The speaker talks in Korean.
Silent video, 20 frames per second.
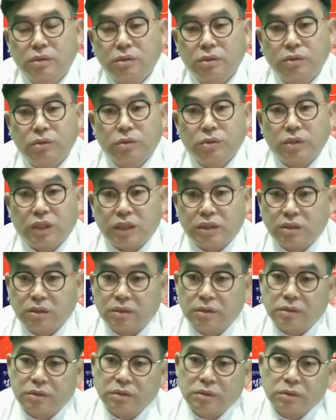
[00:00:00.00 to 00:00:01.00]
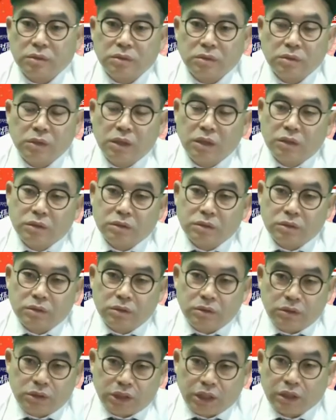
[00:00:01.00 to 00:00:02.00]
이거 다시 그
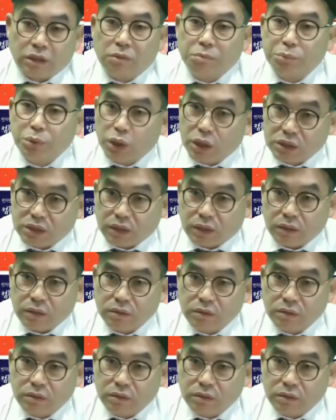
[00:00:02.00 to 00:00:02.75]
재검표하자